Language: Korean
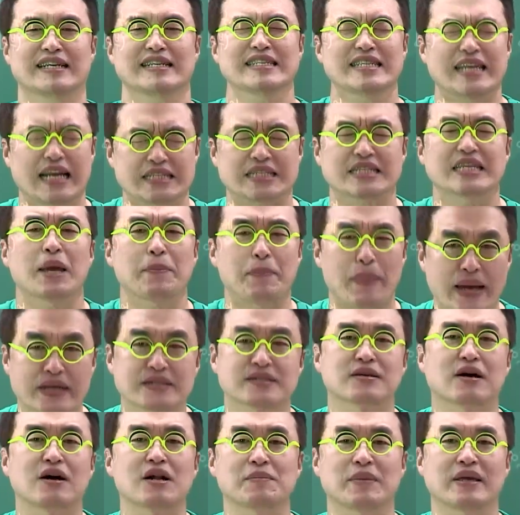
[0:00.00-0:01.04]
자신의
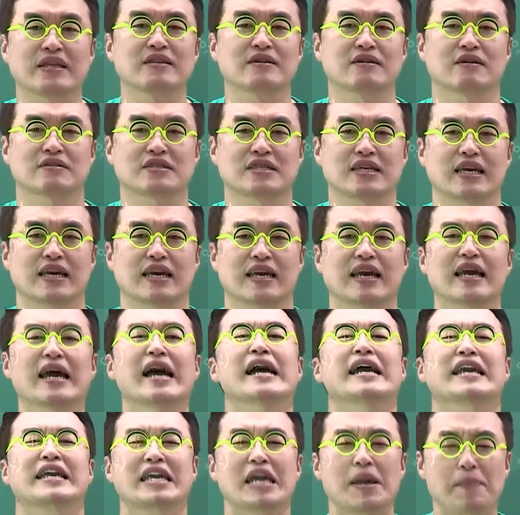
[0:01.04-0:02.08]
백성을 믿는 거지.
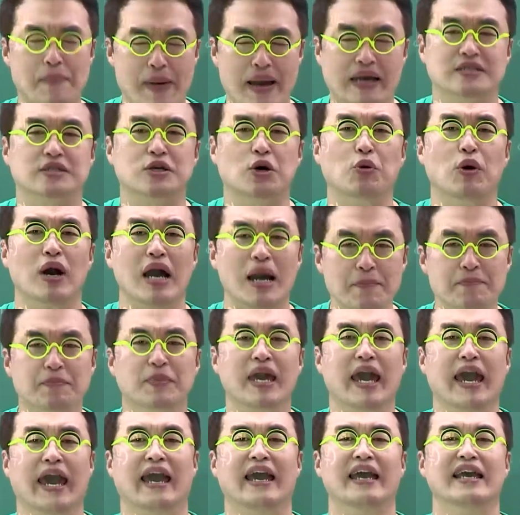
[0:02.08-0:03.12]
이 백성과
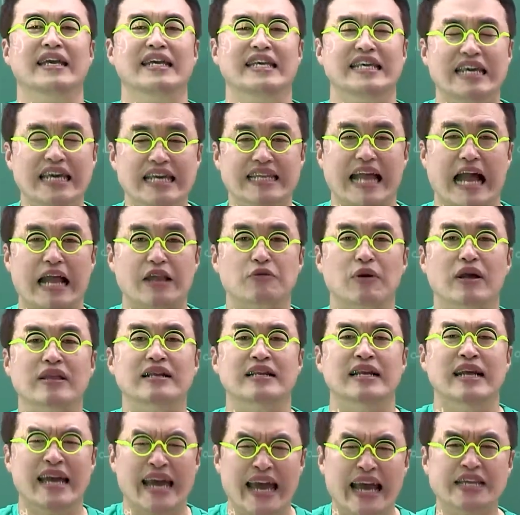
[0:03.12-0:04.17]
함께 이
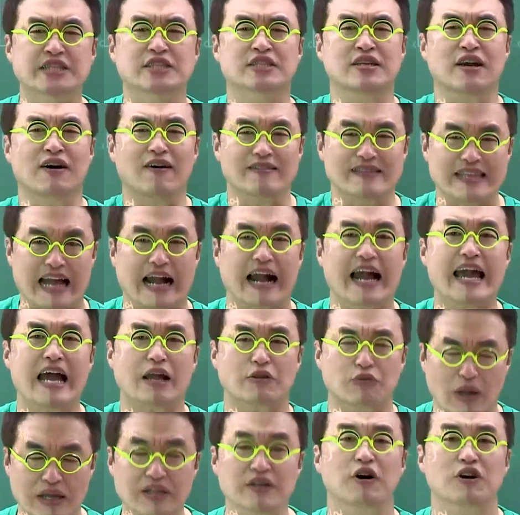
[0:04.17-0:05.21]
난관을
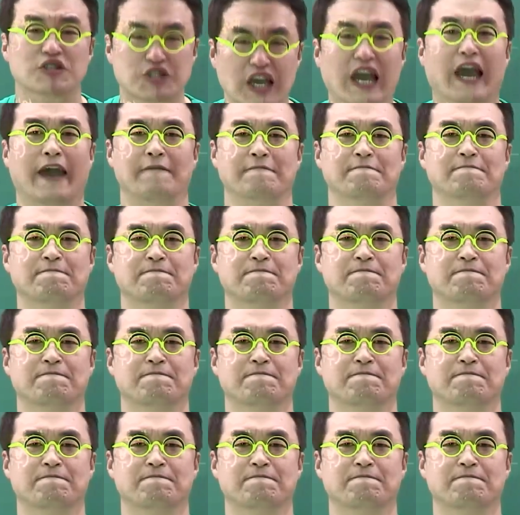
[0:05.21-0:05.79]
헤쳐나가야 되는 거지.